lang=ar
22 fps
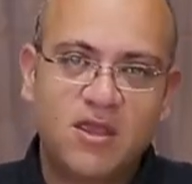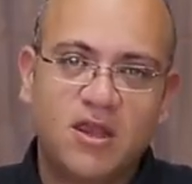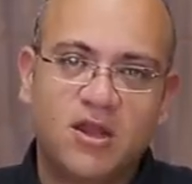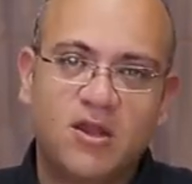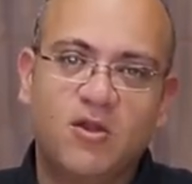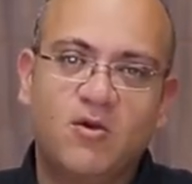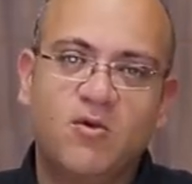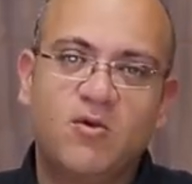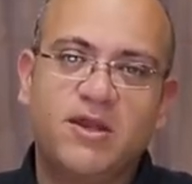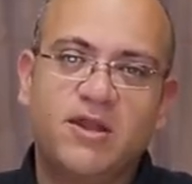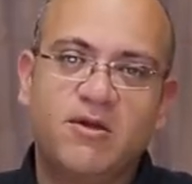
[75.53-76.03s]

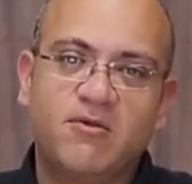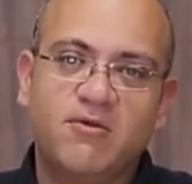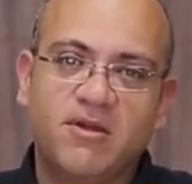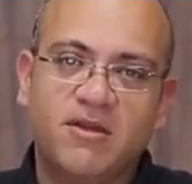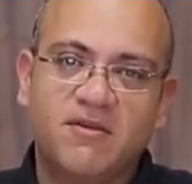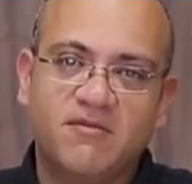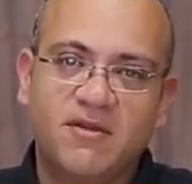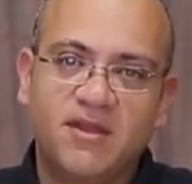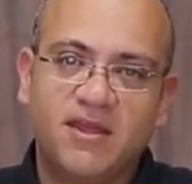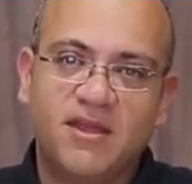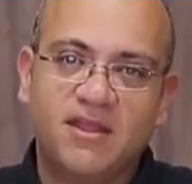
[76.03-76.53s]
اللي هو لو
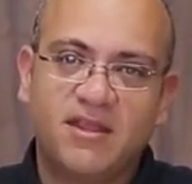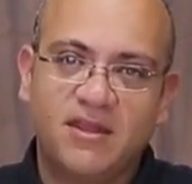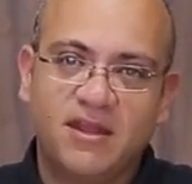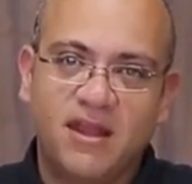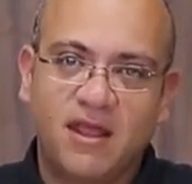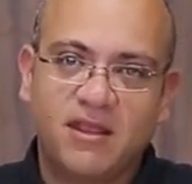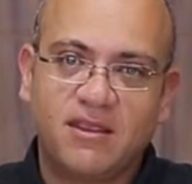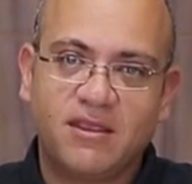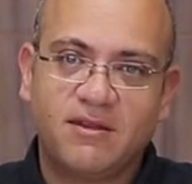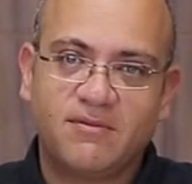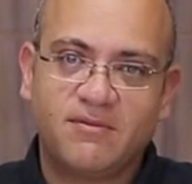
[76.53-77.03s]
كفاءه
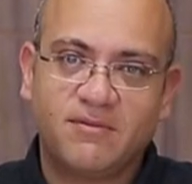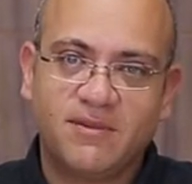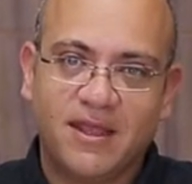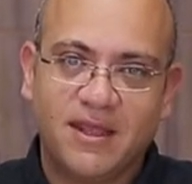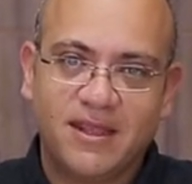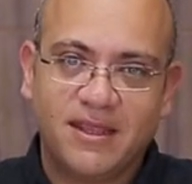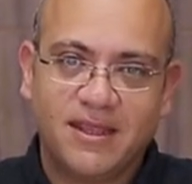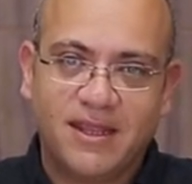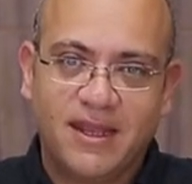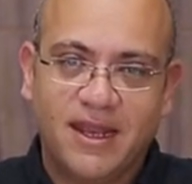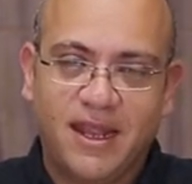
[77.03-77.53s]
العضله
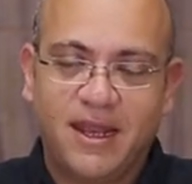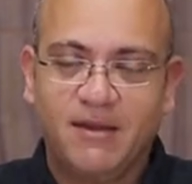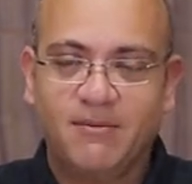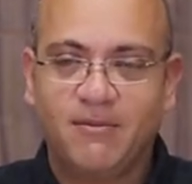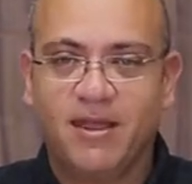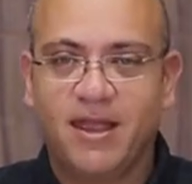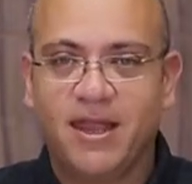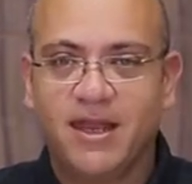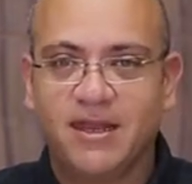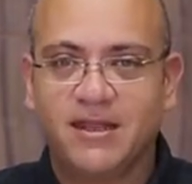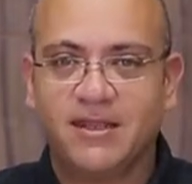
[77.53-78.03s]
بتاعه القلب
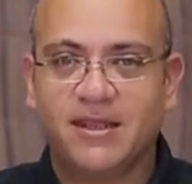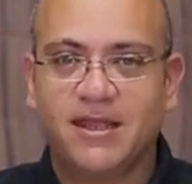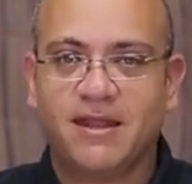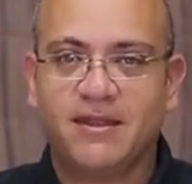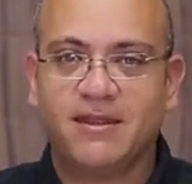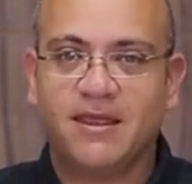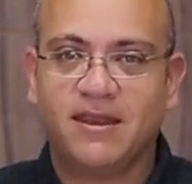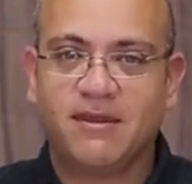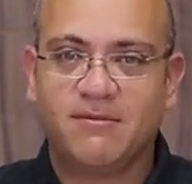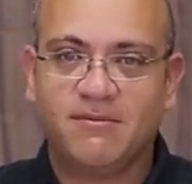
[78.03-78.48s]
قلت عن